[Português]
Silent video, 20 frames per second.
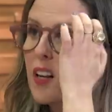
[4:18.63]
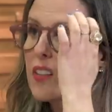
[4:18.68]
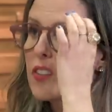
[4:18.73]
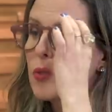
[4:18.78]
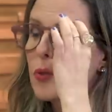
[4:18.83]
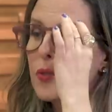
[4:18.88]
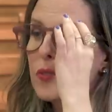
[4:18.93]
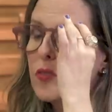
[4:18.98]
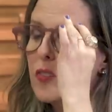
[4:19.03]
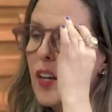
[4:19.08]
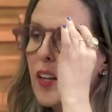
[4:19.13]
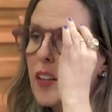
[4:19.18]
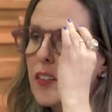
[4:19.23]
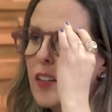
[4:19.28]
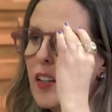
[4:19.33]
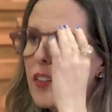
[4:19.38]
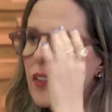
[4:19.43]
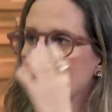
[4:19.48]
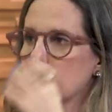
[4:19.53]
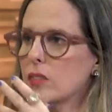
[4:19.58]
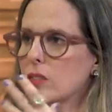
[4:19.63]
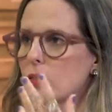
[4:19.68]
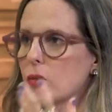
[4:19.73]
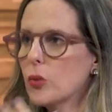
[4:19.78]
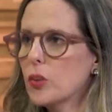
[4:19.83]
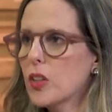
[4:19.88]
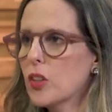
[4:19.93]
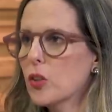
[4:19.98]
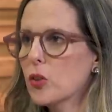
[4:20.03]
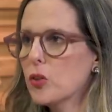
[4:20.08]
elas não entendem
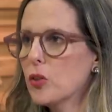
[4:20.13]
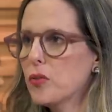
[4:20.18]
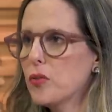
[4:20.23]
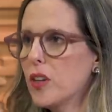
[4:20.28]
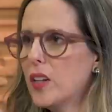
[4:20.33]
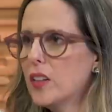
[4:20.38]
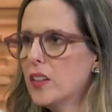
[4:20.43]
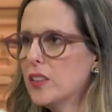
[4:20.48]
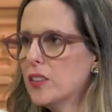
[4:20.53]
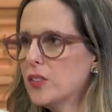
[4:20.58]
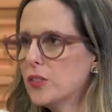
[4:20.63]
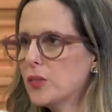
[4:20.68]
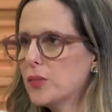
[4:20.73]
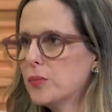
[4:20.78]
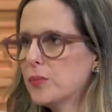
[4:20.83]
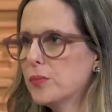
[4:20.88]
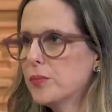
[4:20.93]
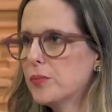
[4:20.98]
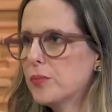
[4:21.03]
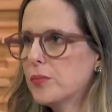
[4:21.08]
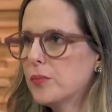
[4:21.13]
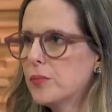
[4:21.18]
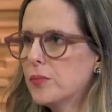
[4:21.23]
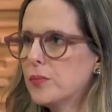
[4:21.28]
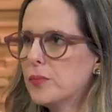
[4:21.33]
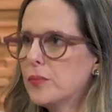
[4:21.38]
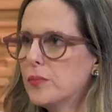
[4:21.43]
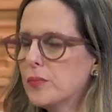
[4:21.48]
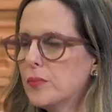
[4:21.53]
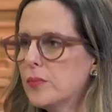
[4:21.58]
do que, que eu estou falando.
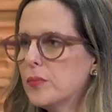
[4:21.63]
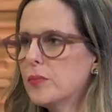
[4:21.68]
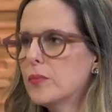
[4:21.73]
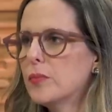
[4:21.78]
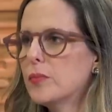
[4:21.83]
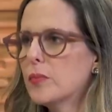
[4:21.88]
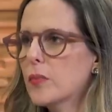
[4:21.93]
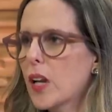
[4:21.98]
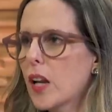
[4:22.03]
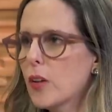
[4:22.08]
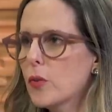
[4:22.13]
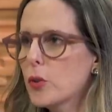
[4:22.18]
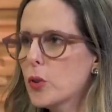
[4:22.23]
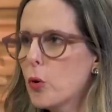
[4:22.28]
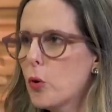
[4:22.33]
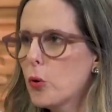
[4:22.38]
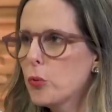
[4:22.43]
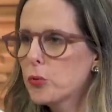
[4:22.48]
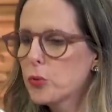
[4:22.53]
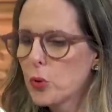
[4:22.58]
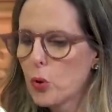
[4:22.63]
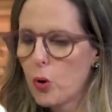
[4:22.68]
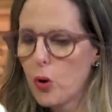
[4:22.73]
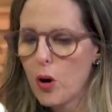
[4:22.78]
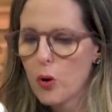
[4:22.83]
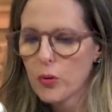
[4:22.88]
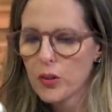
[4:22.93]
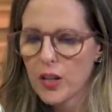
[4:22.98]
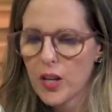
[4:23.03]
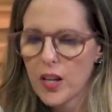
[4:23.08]
Exato. Porque ela não encontrou
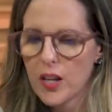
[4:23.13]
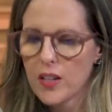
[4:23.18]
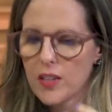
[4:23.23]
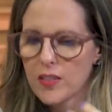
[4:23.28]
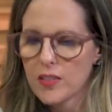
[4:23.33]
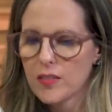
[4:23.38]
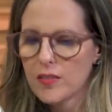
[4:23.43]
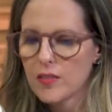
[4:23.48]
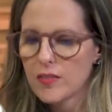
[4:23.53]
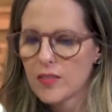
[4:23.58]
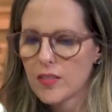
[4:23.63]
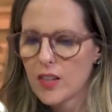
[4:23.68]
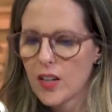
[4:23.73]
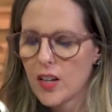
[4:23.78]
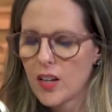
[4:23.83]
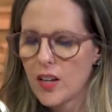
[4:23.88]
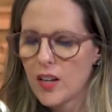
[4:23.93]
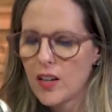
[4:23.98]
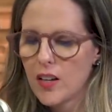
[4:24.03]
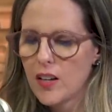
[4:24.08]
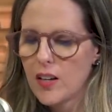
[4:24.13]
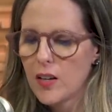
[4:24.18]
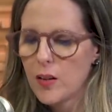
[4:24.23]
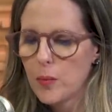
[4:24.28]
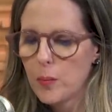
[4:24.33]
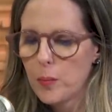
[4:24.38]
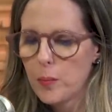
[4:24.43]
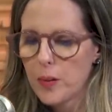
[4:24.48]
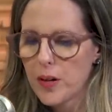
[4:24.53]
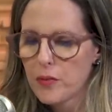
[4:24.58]
alguém
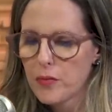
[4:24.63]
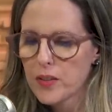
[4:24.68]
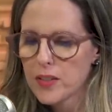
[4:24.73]
é, para